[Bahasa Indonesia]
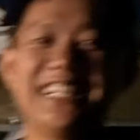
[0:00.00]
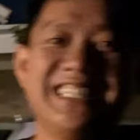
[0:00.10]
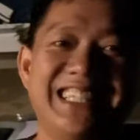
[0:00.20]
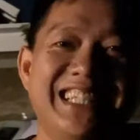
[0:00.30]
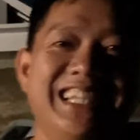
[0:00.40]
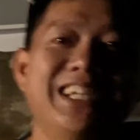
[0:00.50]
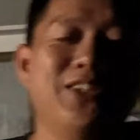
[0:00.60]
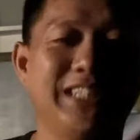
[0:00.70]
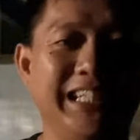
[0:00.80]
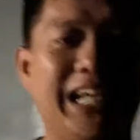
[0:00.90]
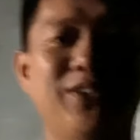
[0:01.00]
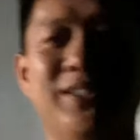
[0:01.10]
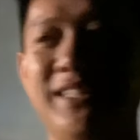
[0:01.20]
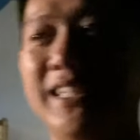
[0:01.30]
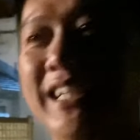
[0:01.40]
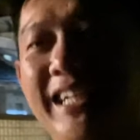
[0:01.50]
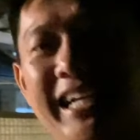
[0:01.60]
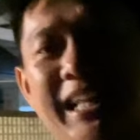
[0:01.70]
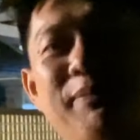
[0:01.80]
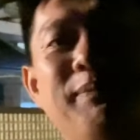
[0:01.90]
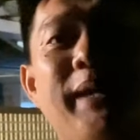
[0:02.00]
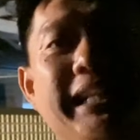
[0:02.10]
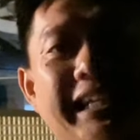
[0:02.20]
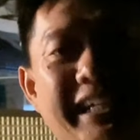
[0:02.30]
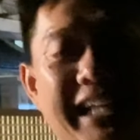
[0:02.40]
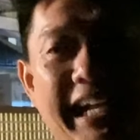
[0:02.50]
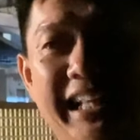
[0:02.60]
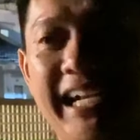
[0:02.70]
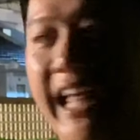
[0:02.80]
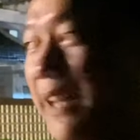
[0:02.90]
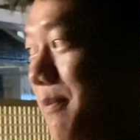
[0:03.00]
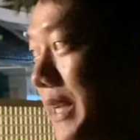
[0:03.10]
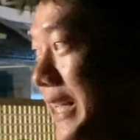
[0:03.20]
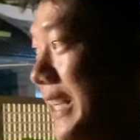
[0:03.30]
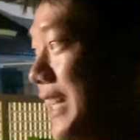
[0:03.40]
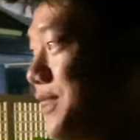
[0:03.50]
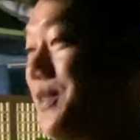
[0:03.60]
kesini nggak usah takut nggak dapat parkir karena lahan parkirnya tuh